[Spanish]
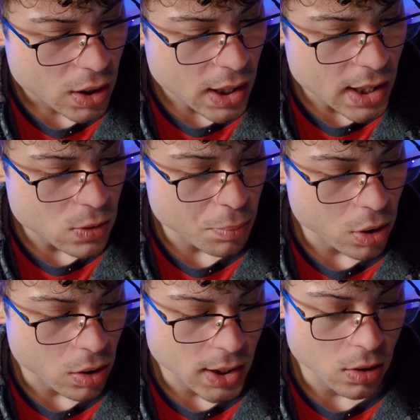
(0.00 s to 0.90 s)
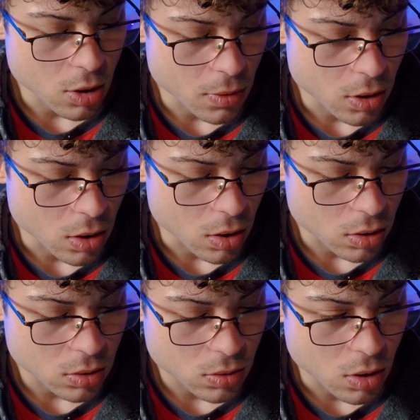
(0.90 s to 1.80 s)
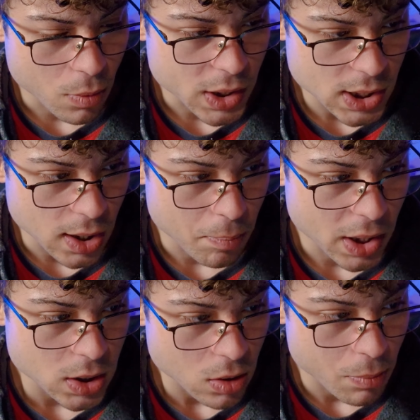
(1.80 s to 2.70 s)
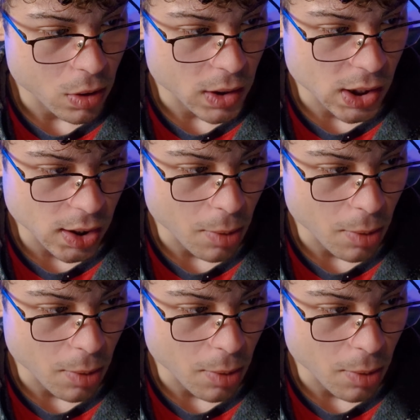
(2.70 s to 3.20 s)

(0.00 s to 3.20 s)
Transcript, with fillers: Es un poco raro como, cómo es el plástico, pero voy a tratar de